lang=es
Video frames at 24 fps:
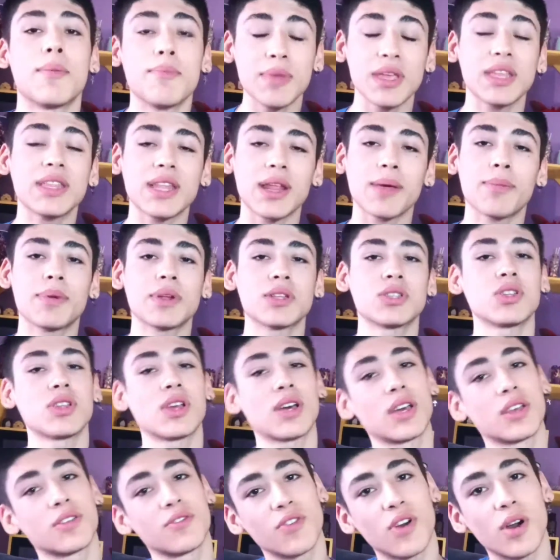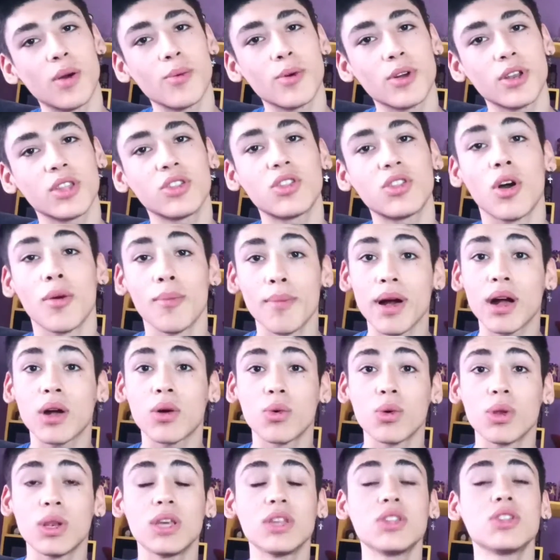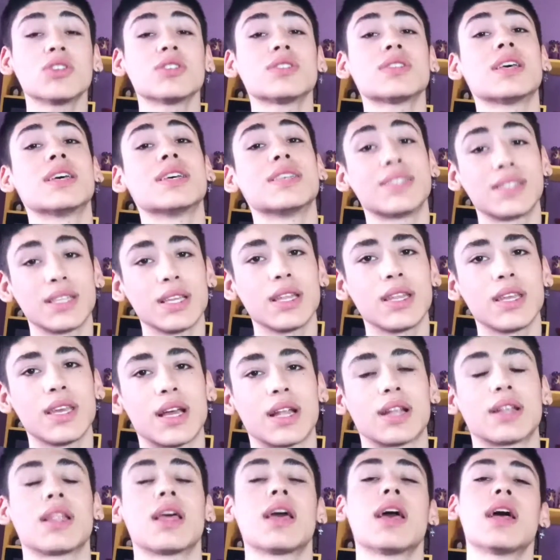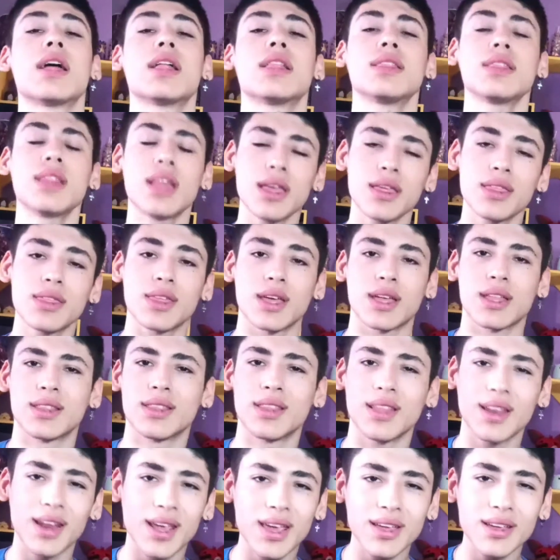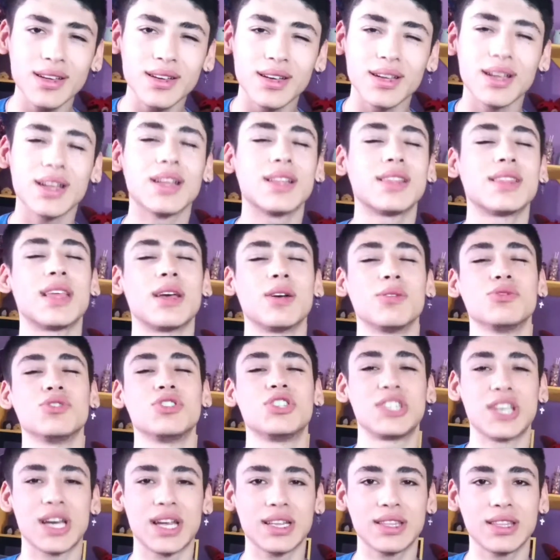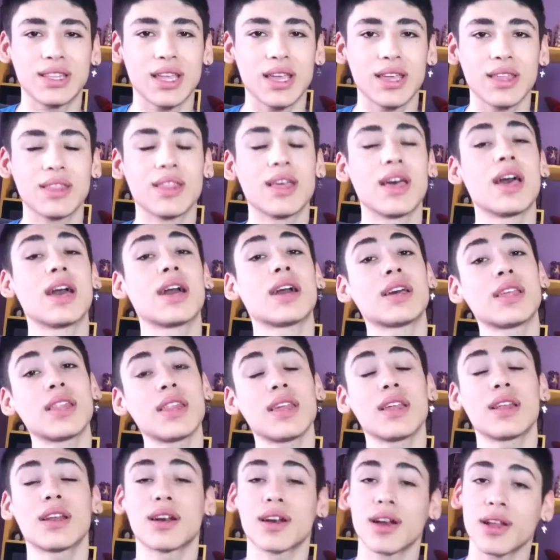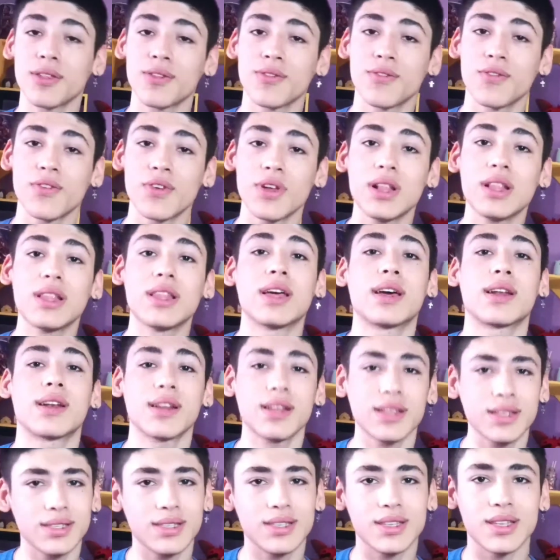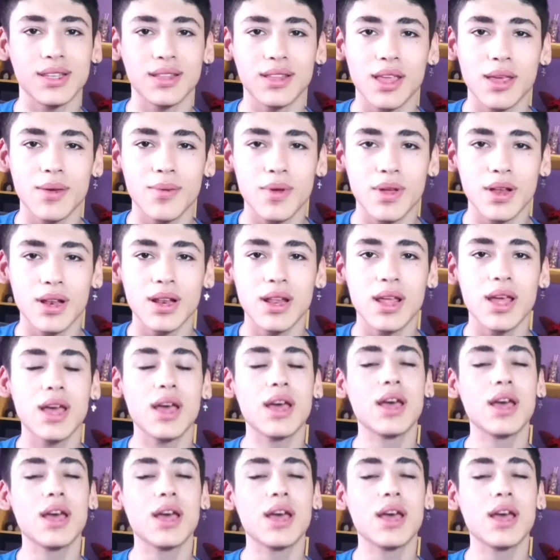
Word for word: Mis tres personajes favoritos masculinos serían Nathan Drake de Uncharted, Chris Redfield de Resident Evil